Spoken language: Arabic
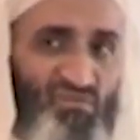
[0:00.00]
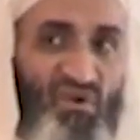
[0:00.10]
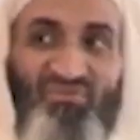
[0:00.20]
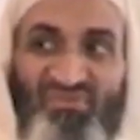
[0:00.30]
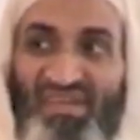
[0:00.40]

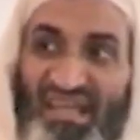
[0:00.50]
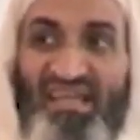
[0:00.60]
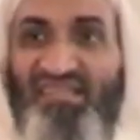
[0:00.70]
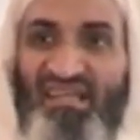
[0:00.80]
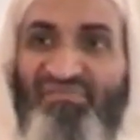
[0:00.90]
وفرصة
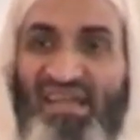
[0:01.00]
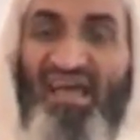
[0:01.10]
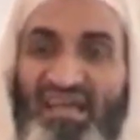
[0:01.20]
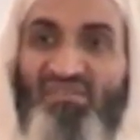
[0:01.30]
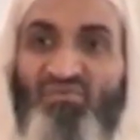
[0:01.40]
نادرة في
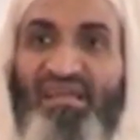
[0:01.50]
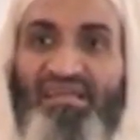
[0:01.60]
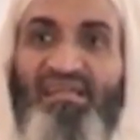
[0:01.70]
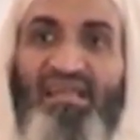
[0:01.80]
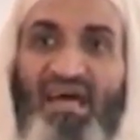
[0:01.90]
الحياة
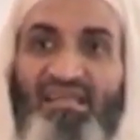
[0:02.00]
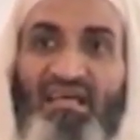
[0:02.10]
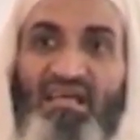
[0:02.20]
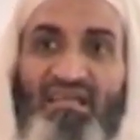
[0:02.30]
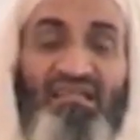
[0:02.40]
ولكن الآن
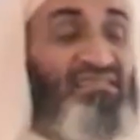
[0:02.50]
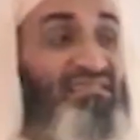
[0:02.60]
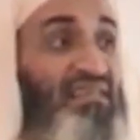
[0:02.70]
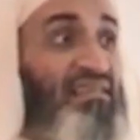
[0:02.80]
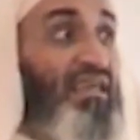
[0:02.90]

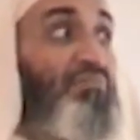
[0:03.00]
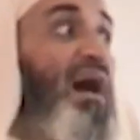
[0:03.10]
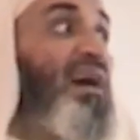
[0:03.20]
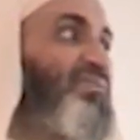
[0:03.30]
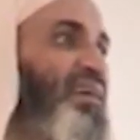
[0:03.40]
كتزاد
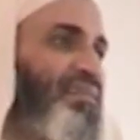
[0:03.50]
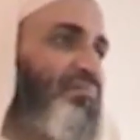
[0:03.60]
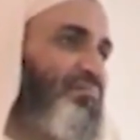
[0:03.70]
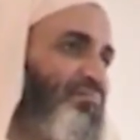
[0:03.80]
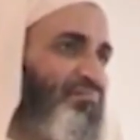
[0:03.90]
القيمة أكثر
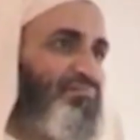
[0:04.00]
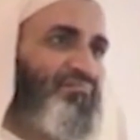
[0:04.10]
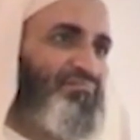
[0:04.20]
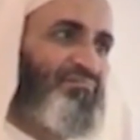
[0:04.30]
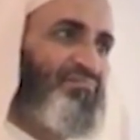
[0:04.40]

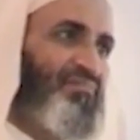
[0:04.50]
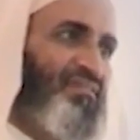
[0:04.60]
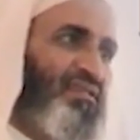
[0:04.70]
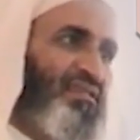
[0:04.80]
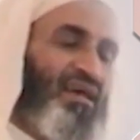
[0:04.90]

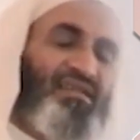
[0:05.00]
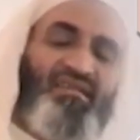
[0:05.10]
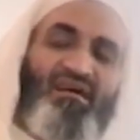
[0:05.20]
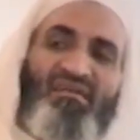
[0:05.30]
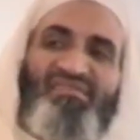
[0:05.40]

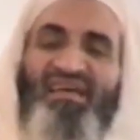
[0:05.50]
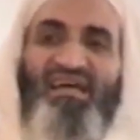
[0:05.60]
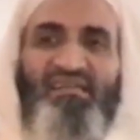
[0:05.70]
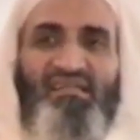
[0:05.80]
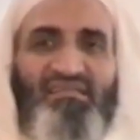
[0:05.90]
لأن
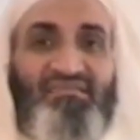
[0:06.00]
وسائل